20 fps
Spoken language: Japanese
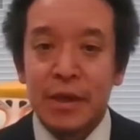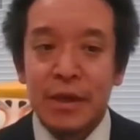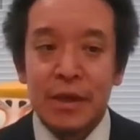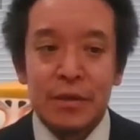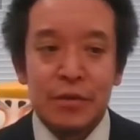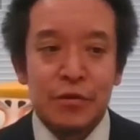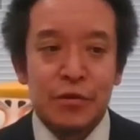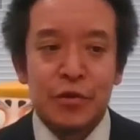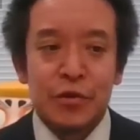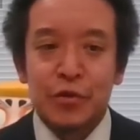
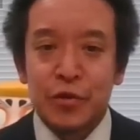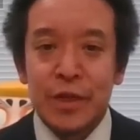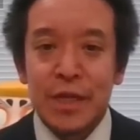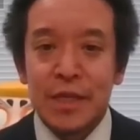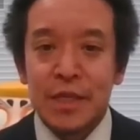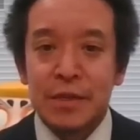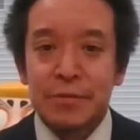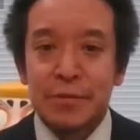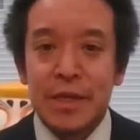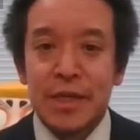ちょっと
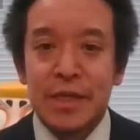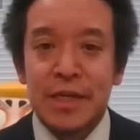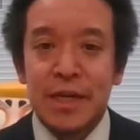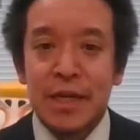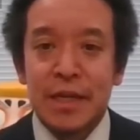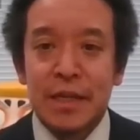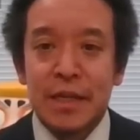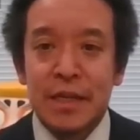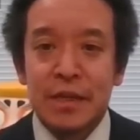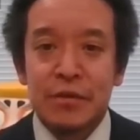夏目
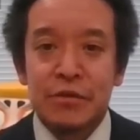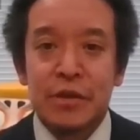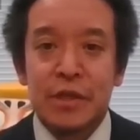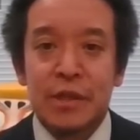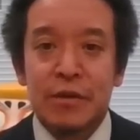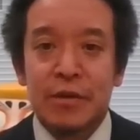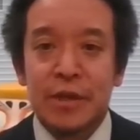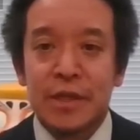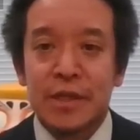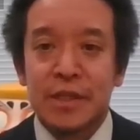さんについ
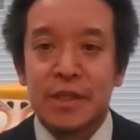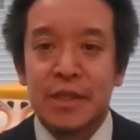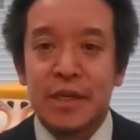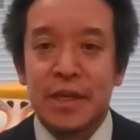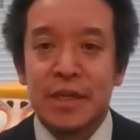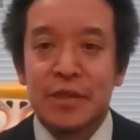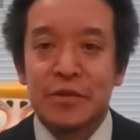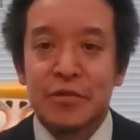てはですね、